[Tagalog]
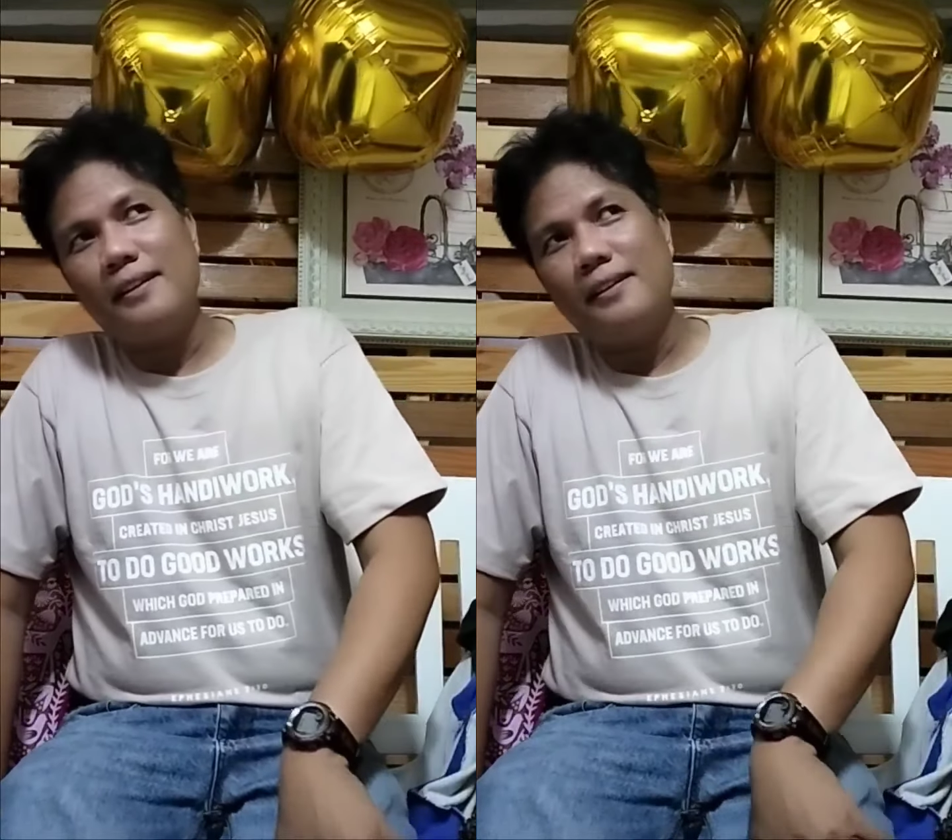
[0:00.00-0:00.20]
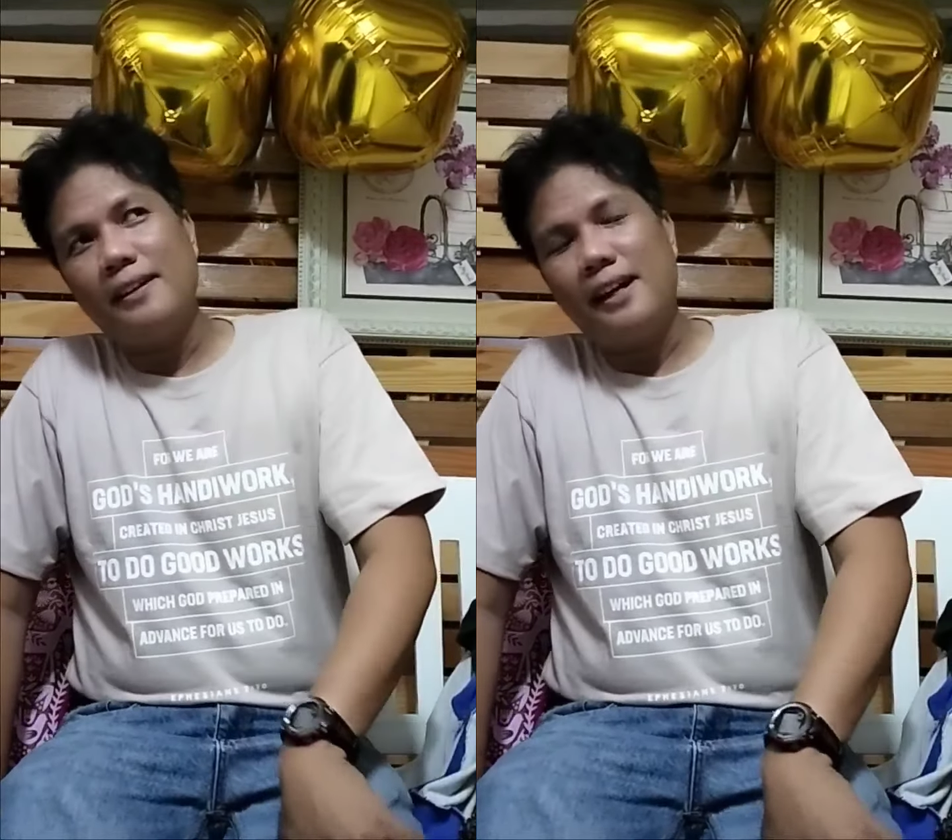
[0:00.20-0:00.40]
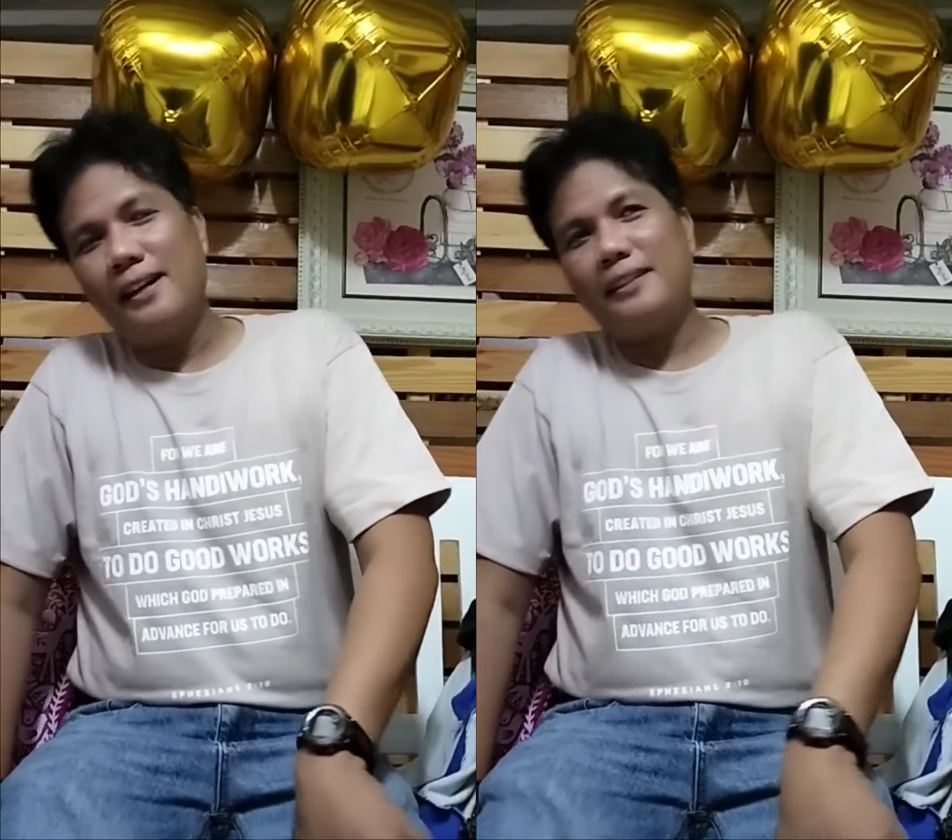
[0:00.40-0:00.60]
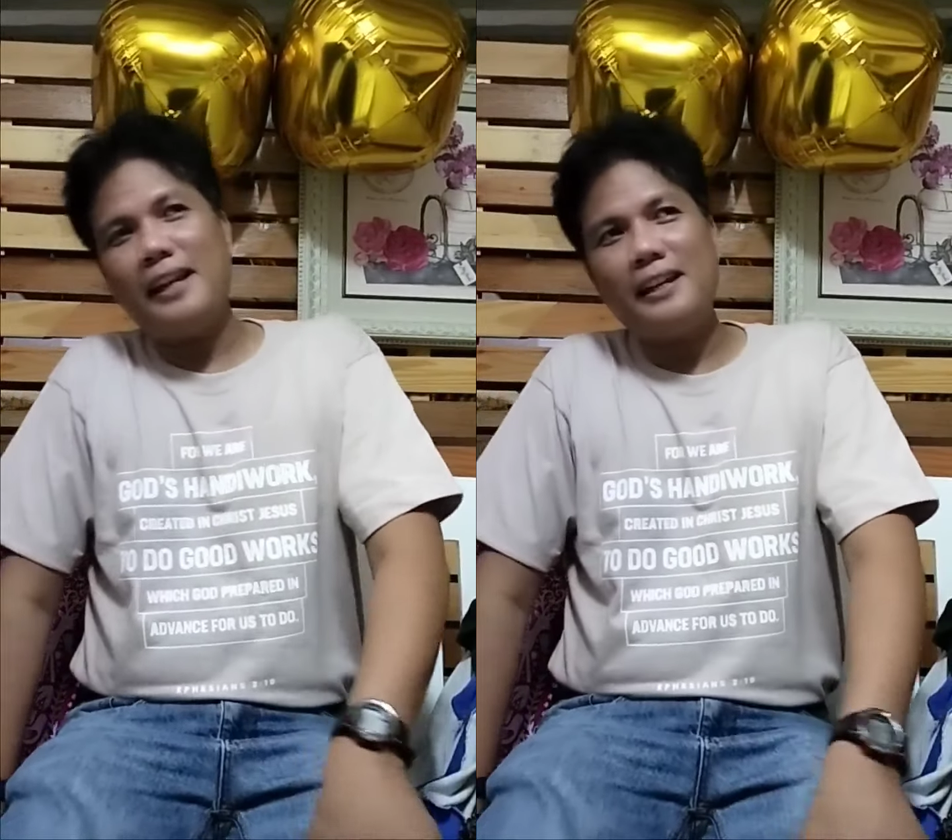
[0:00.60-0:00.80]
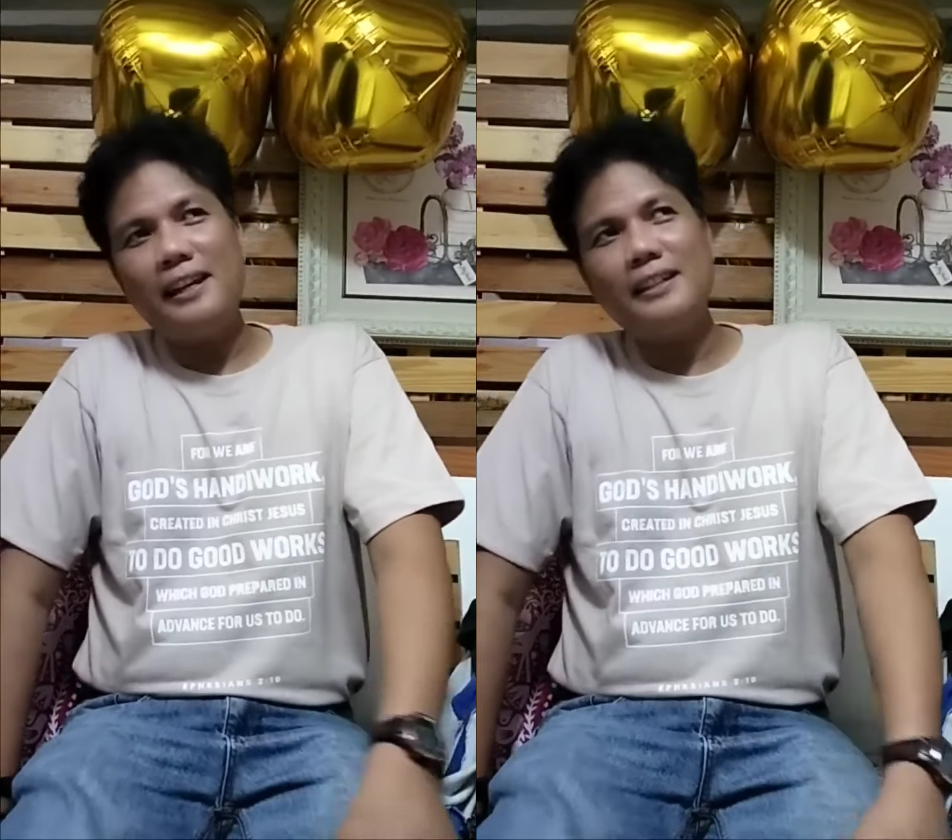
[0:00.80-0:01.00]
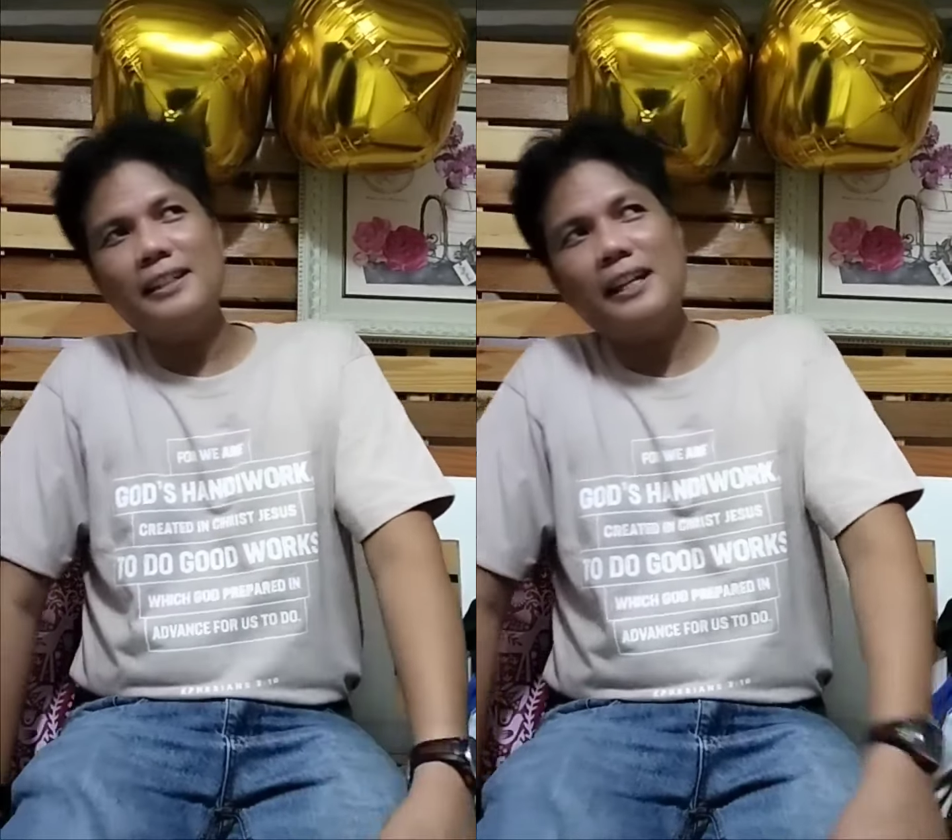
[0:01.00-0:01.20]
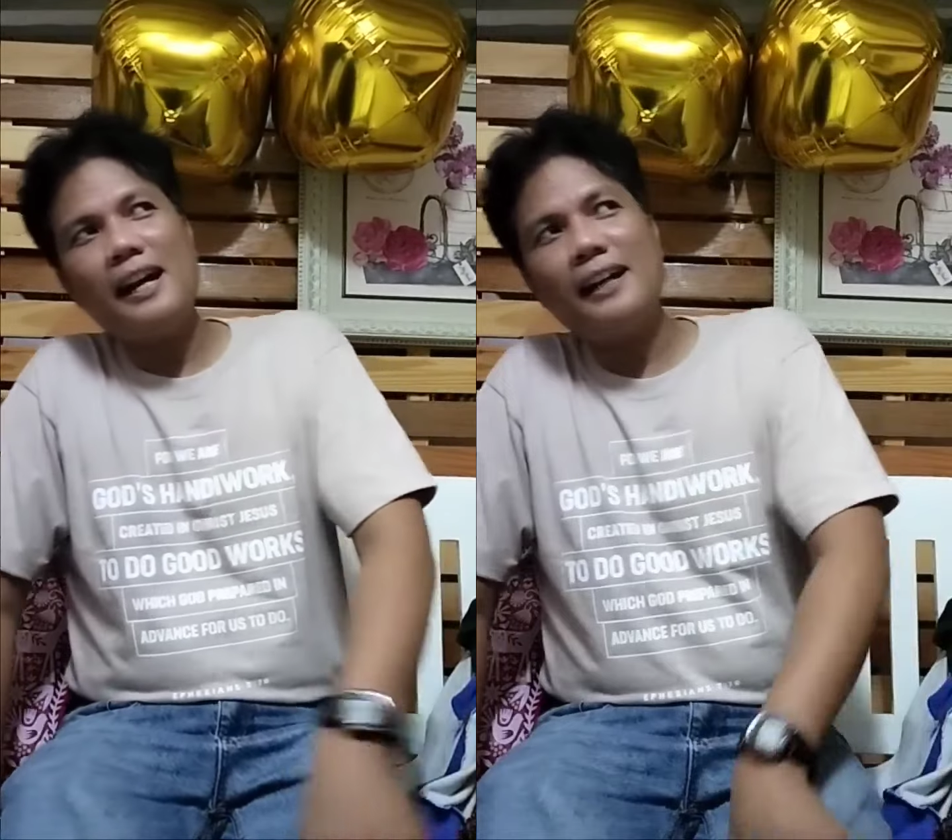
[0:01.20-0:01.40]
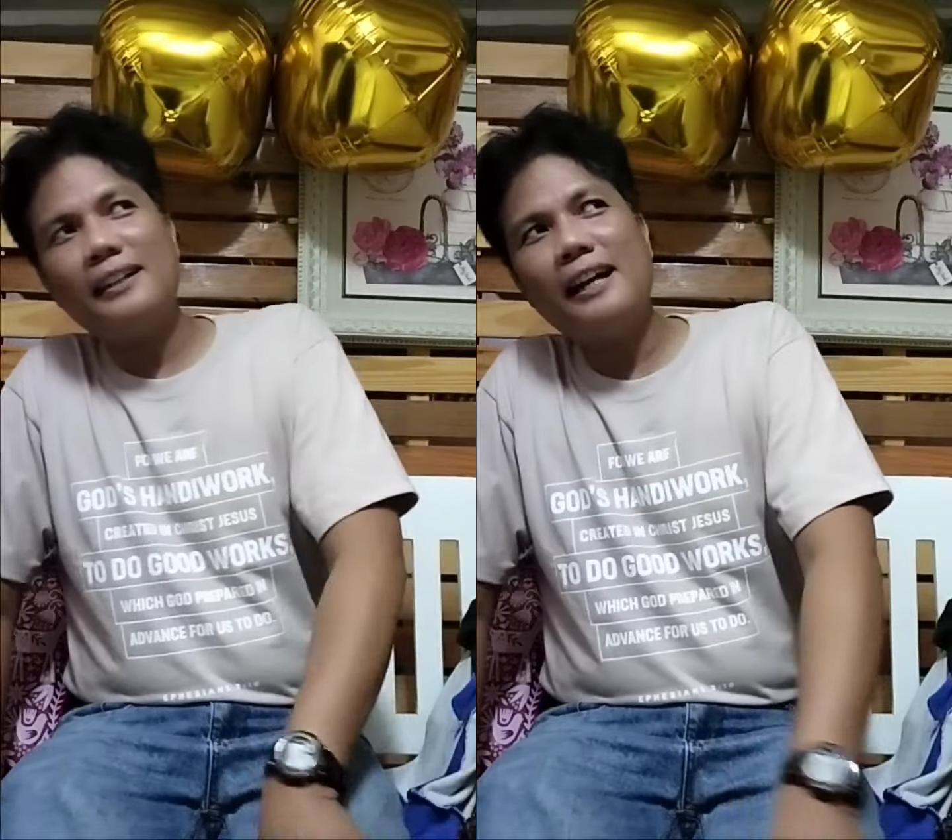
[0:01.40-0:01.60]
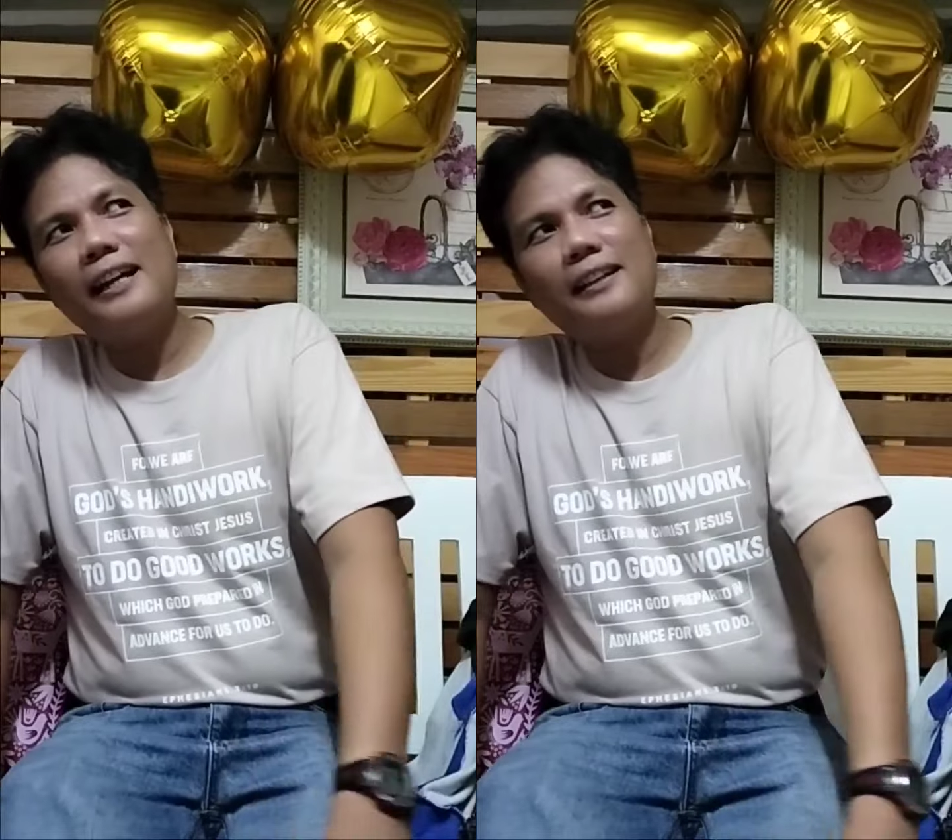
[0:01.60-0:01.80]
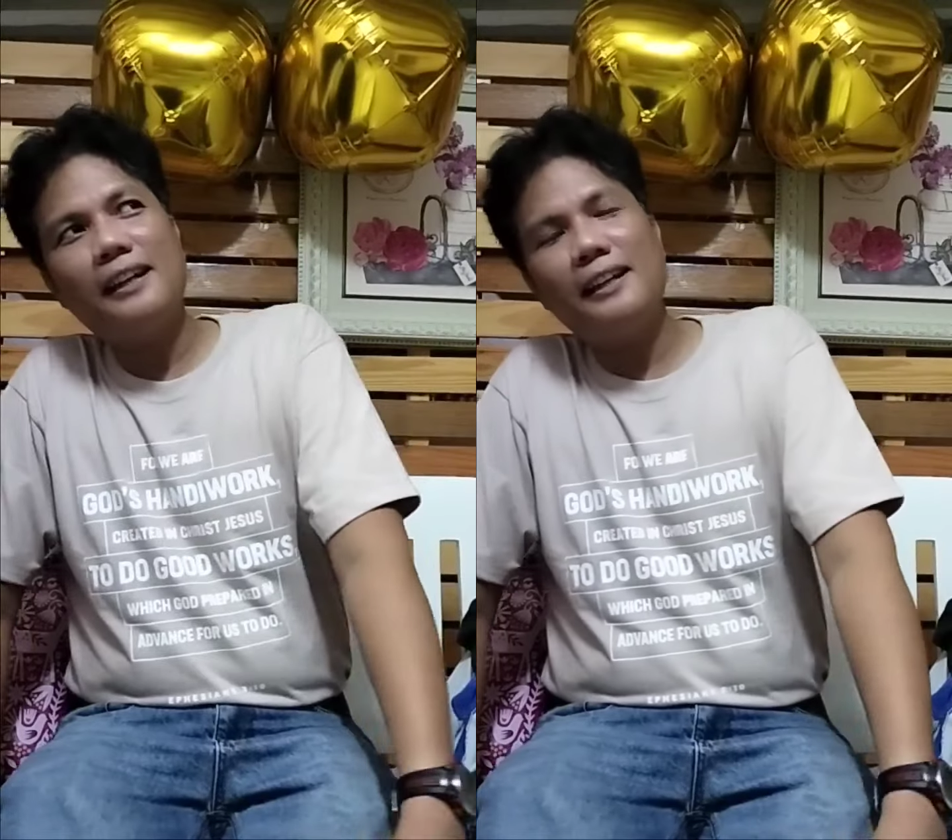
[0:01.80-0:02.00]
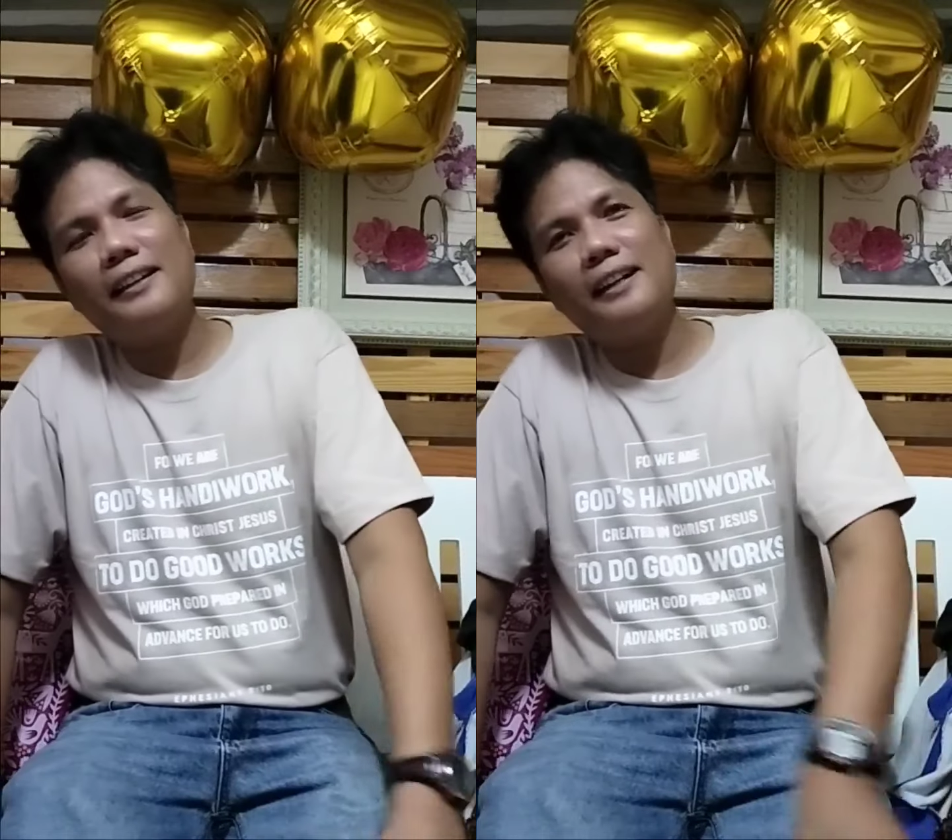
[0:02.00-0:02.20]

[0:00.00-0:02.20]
ang tingin lang niya sa akin dati ay